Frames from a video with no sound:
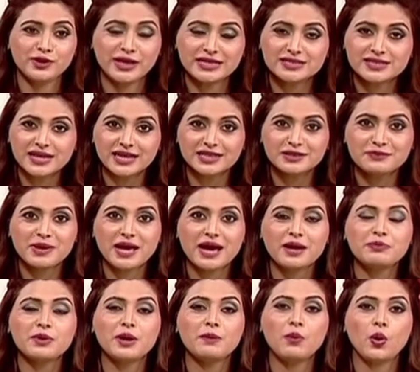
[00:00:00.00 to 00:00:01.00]
उनके साथ भी
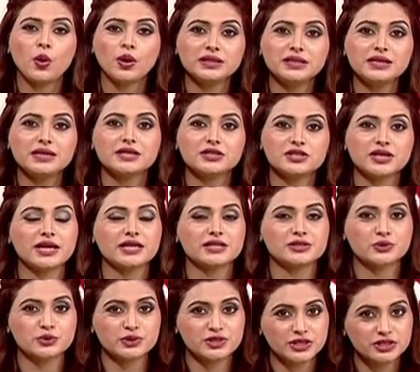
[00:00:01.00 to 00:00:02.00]
आपका बहुत ही अच्छा
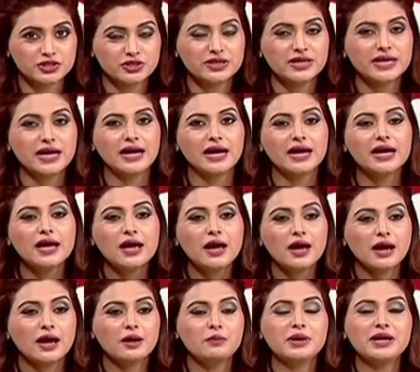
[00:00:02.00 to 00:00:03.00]
एसोसिएशन
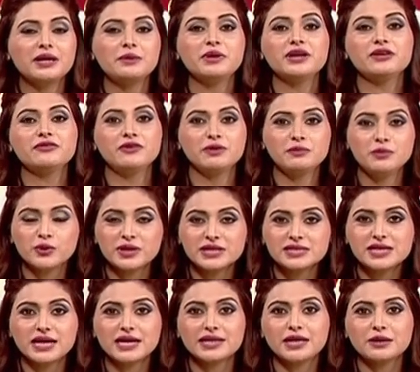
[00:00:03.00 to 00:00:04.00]
रहा बड़ी बड़ी फिल्मों के
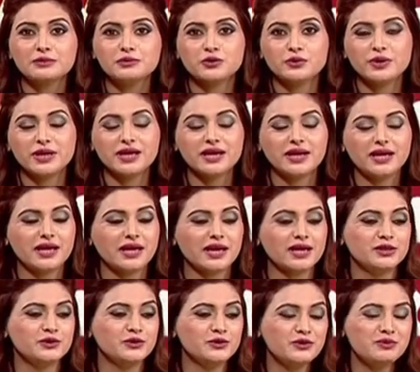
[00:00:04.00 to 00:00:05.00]
साथ आप जुड़े
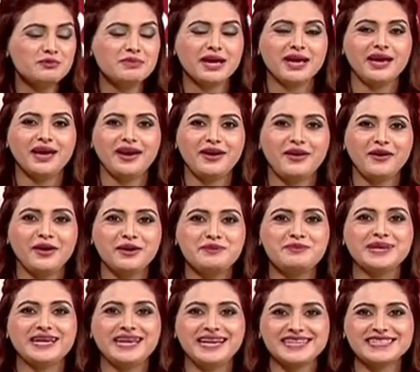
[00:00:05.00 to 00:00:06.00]
रहे धूम है और
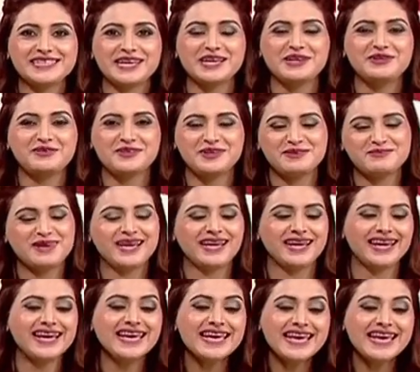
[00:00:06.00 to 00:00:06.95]
भी कई सारी फिल्में हैं